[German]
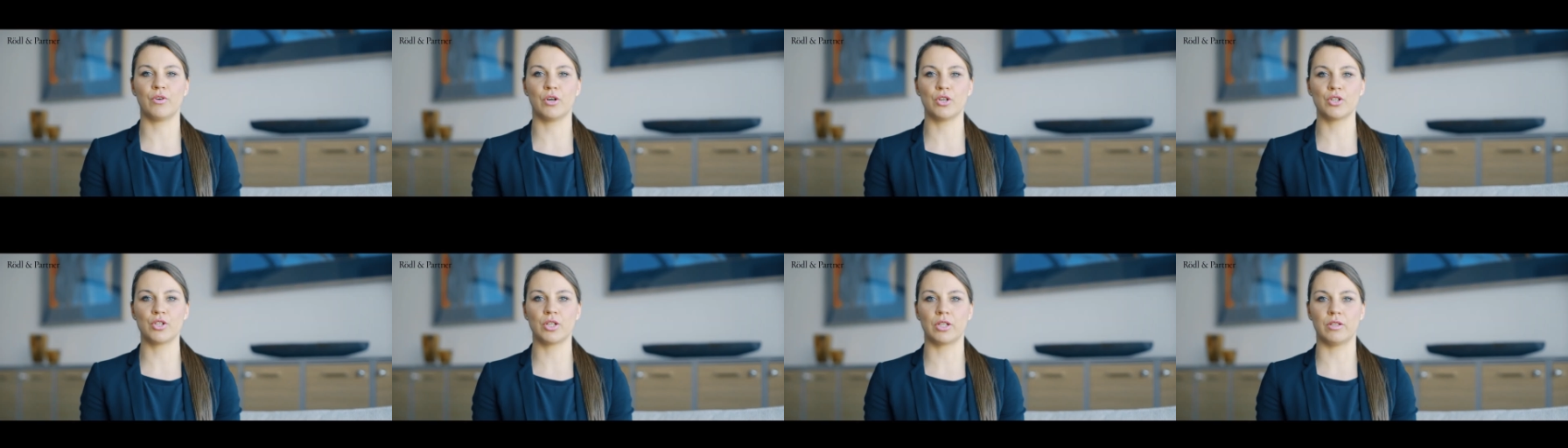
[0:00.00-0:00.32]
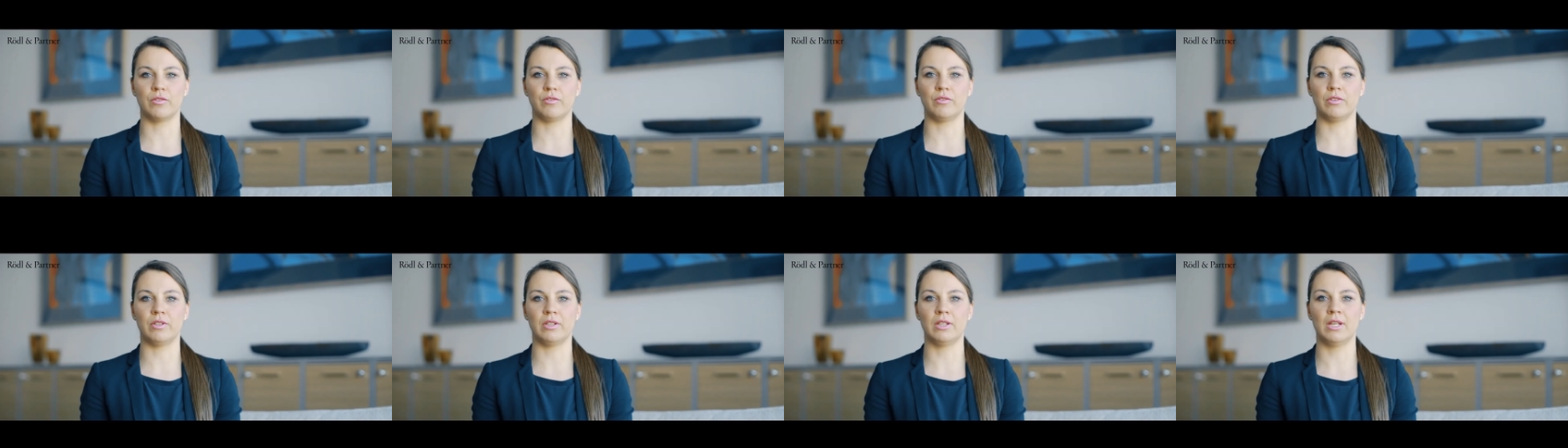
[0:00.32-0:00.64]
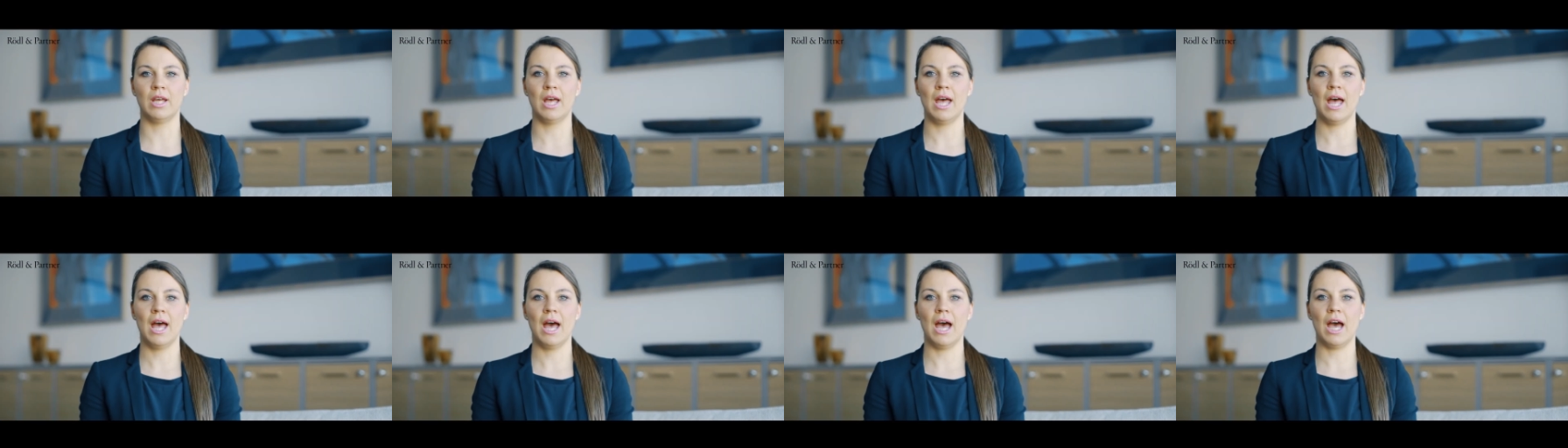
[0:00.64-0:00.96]

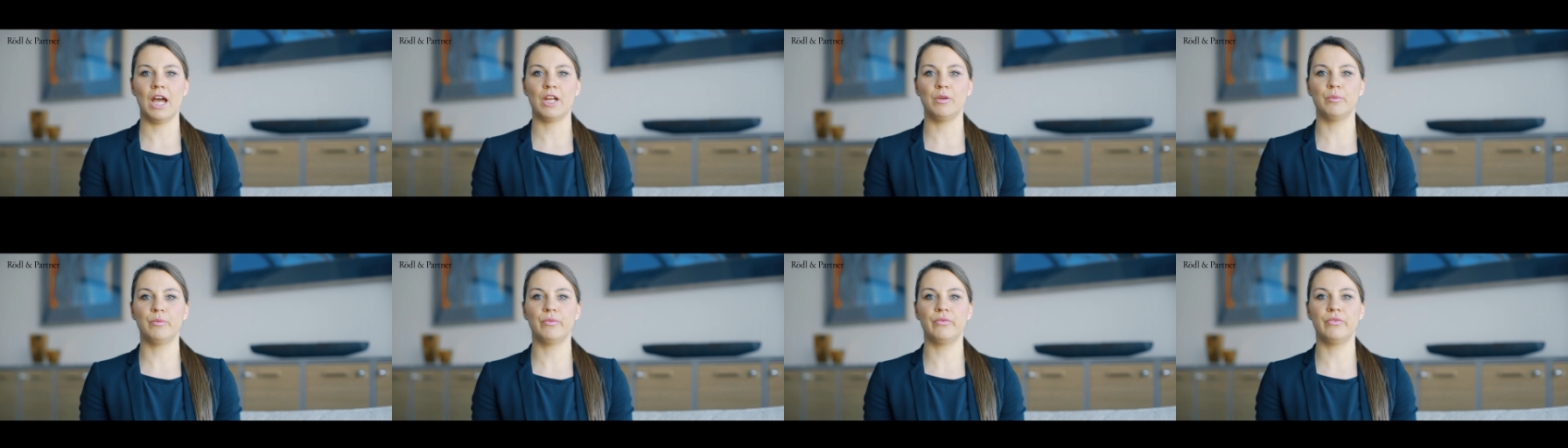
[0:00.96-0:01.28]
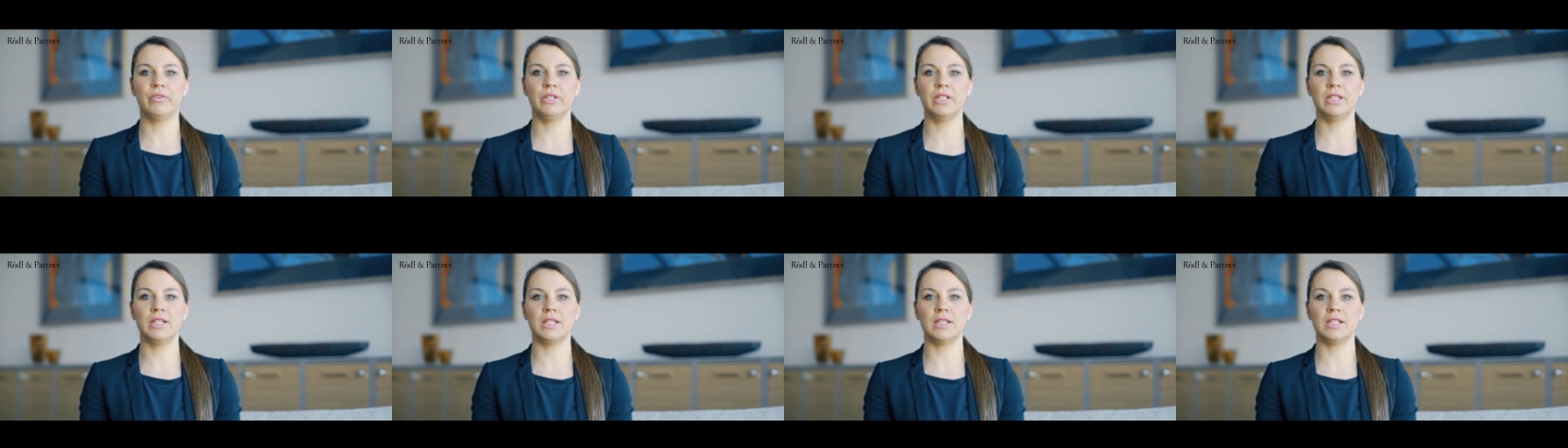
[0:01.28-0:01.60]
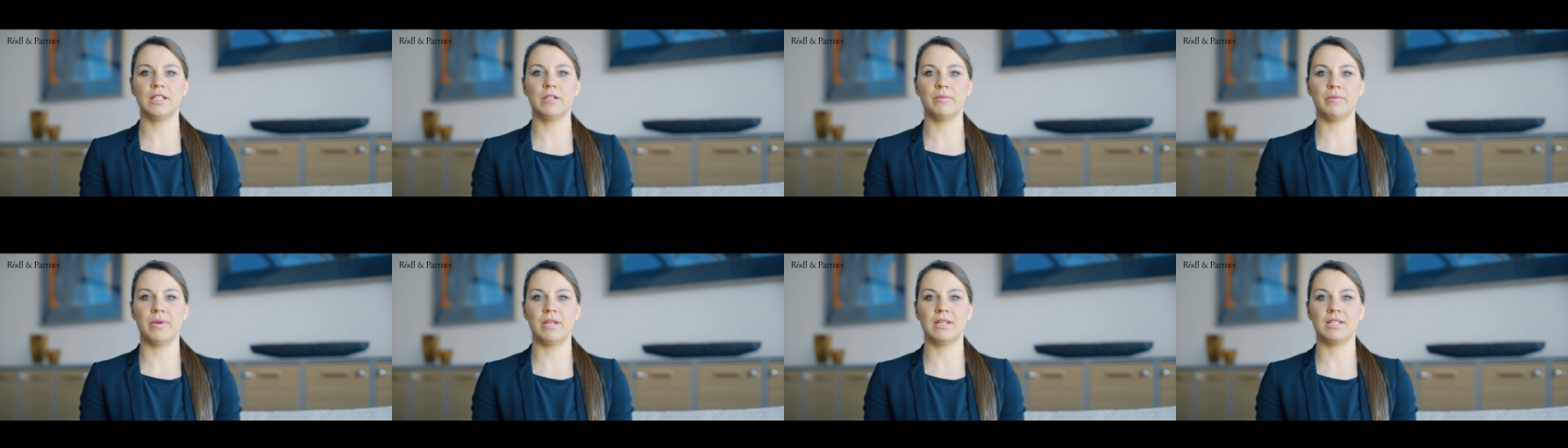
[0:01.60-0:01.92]
Vorschriften ein
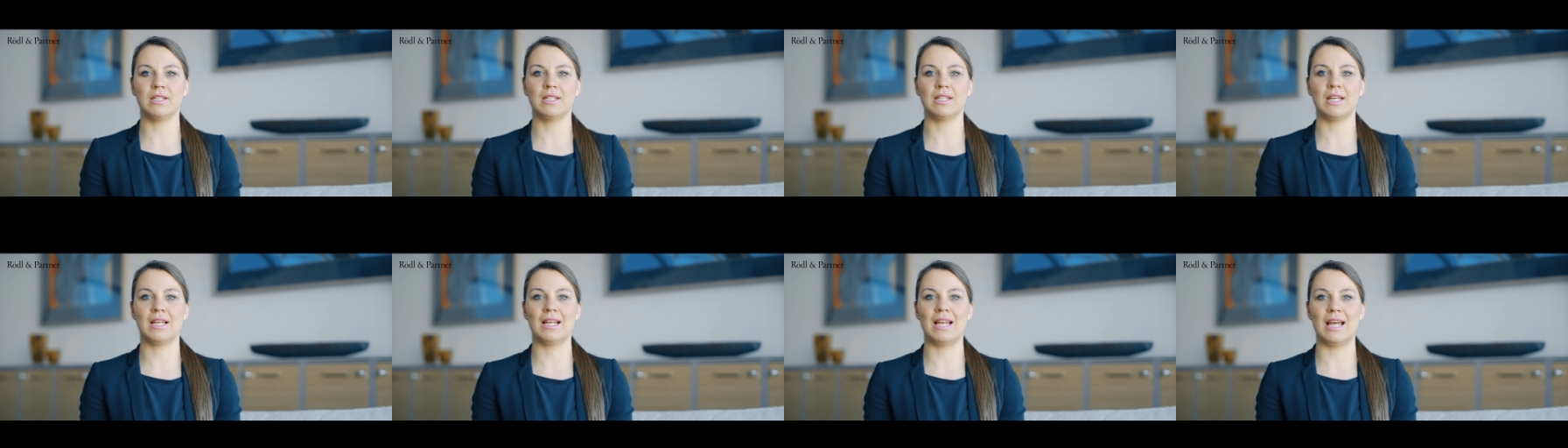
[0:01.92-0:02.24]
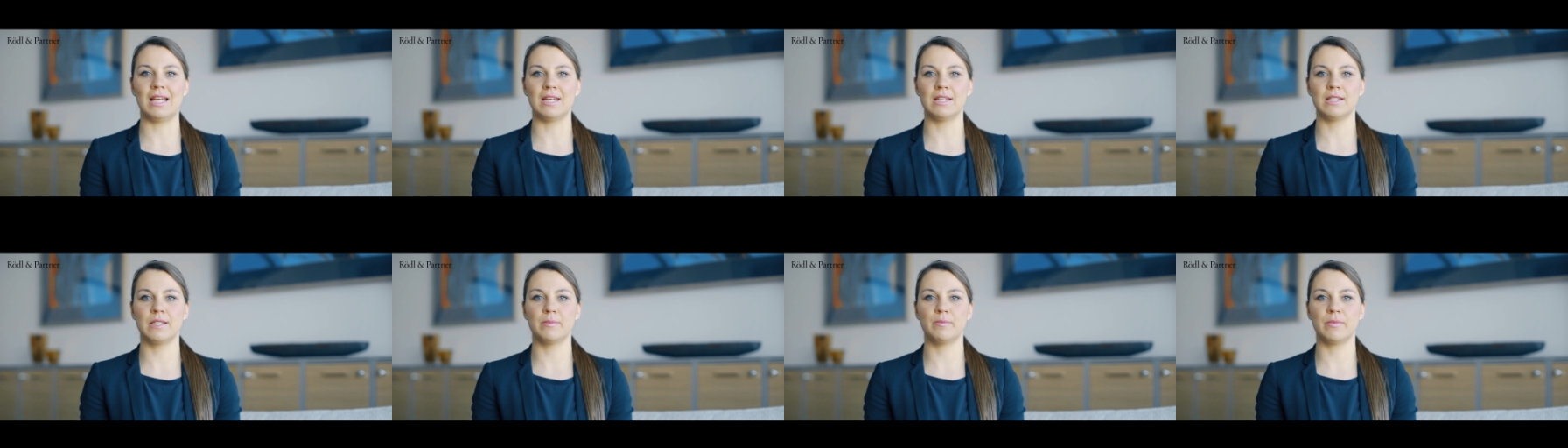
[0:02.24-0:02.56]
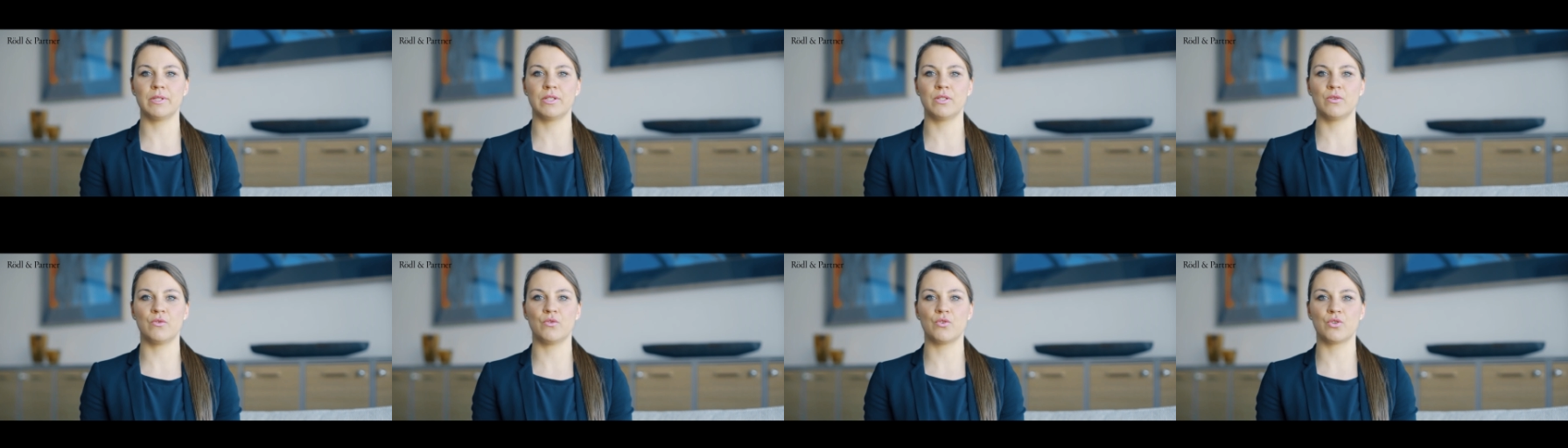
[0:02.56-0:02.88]
Pflichtelement der
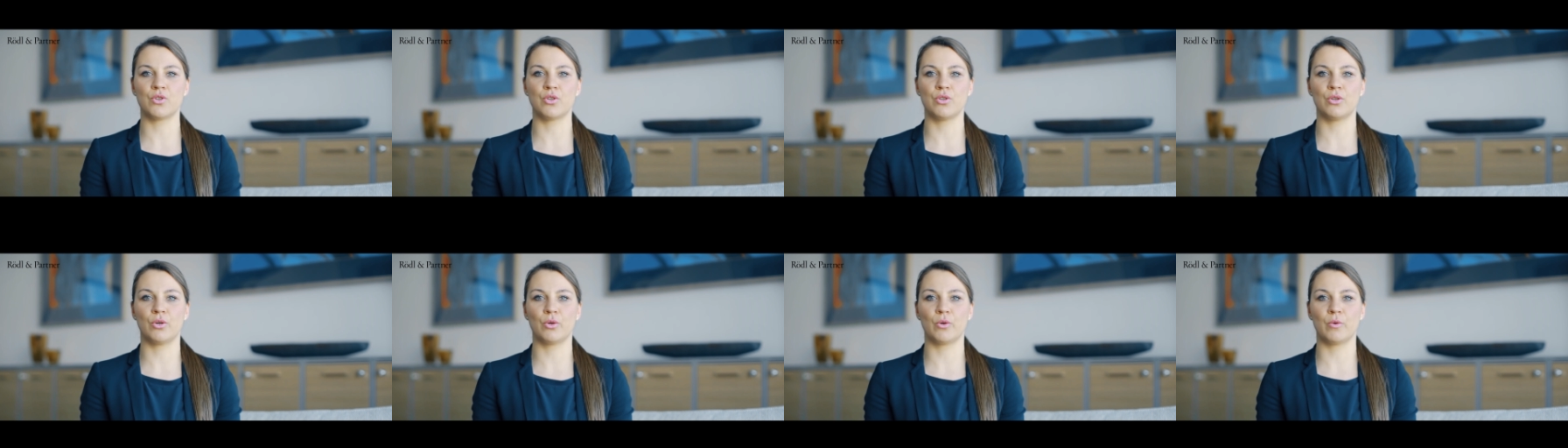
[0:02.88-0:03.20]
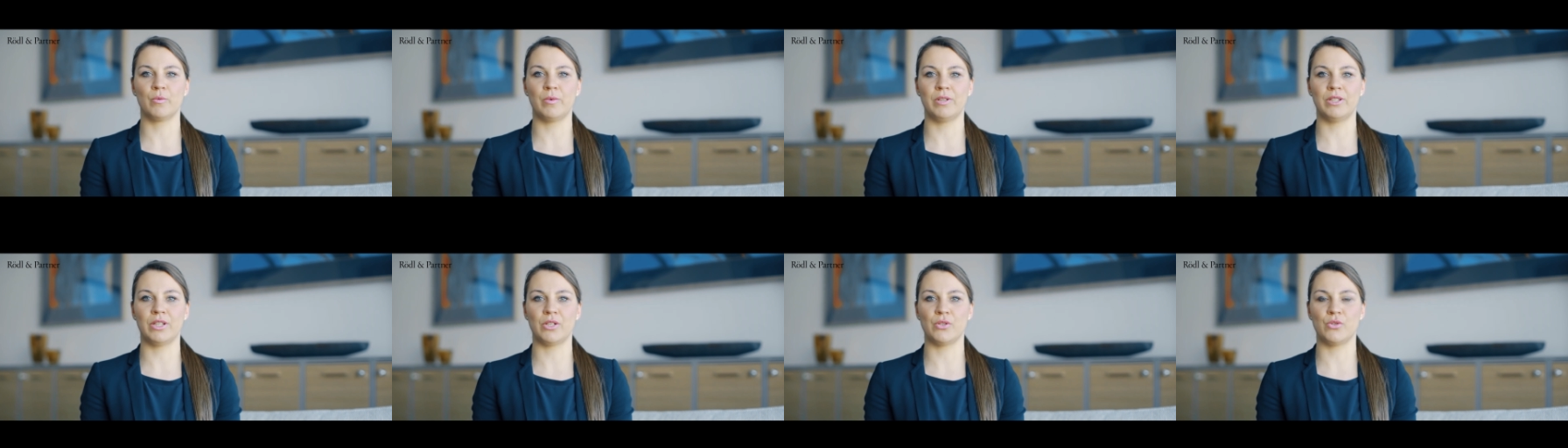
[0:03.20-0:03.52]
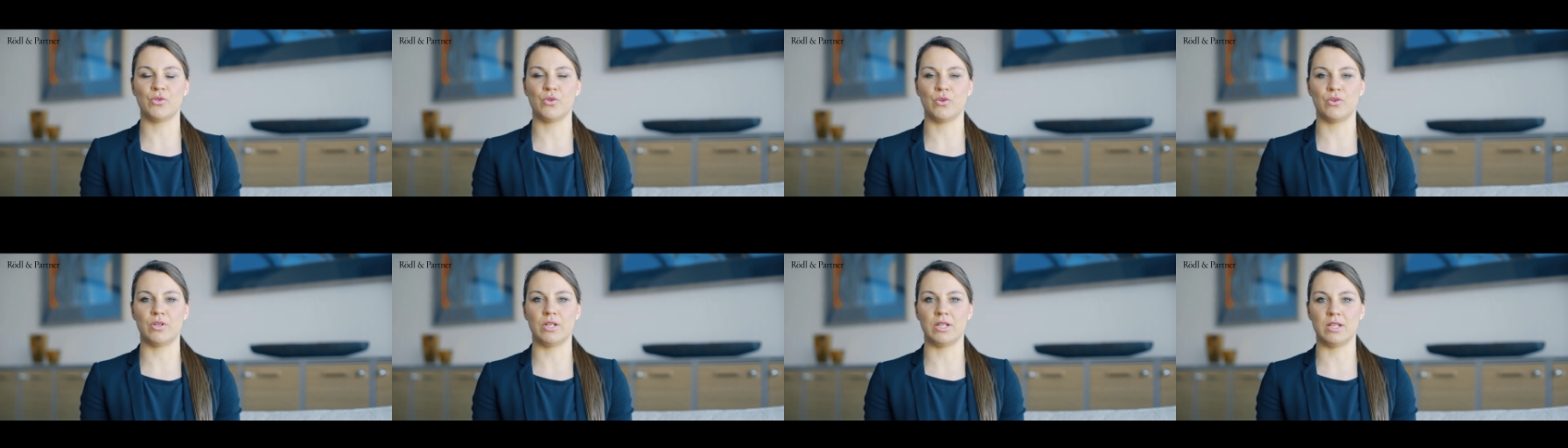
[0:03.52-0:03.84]
landesspezifischen
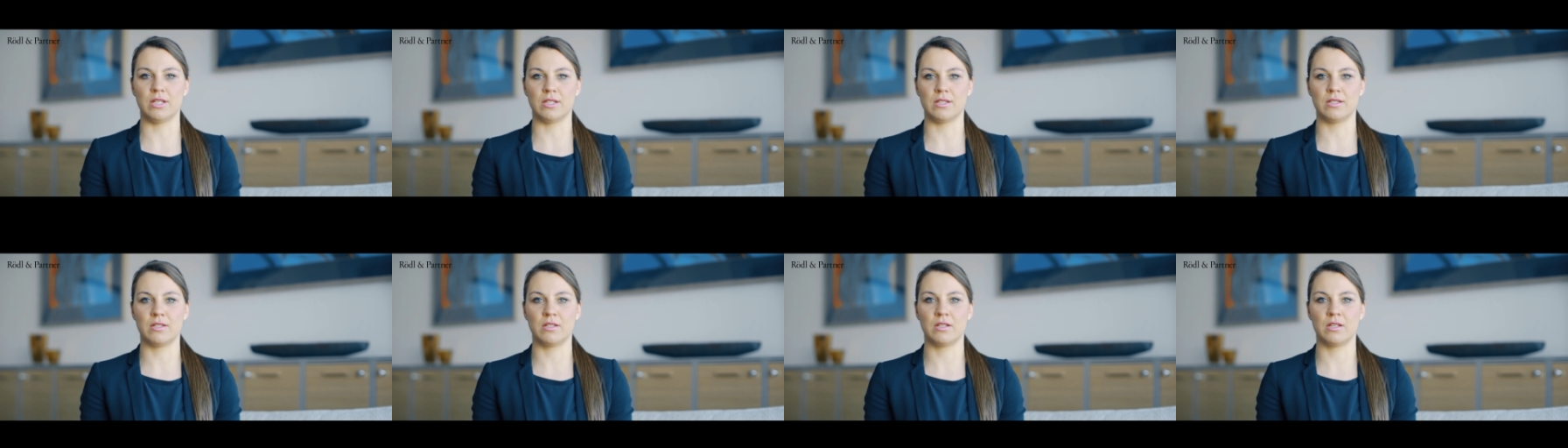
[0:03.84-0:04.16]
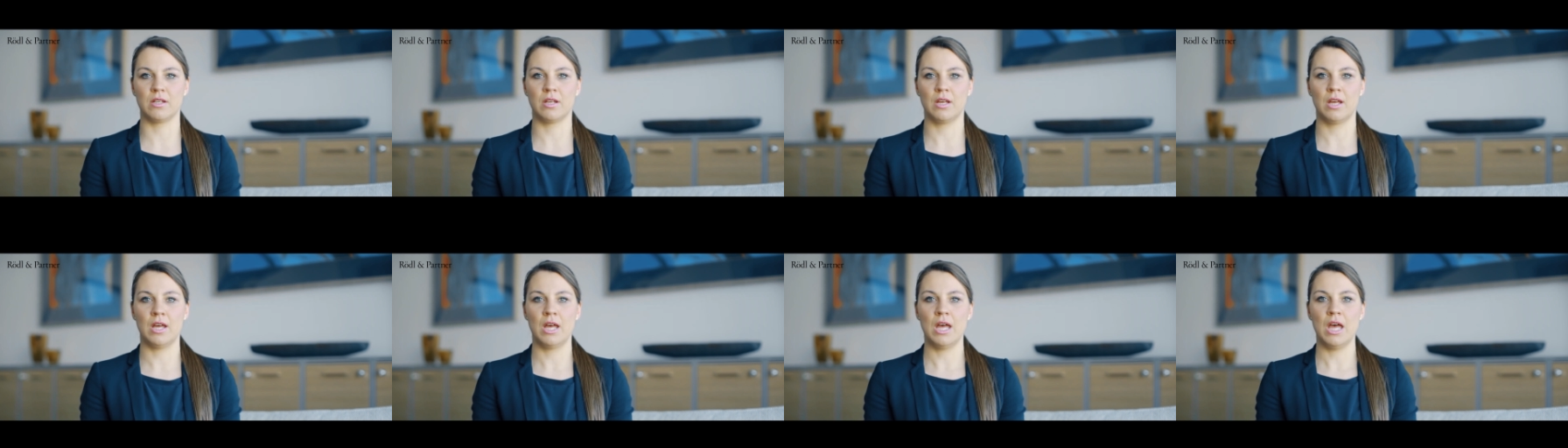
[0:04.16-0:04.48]
Dokumentation ist.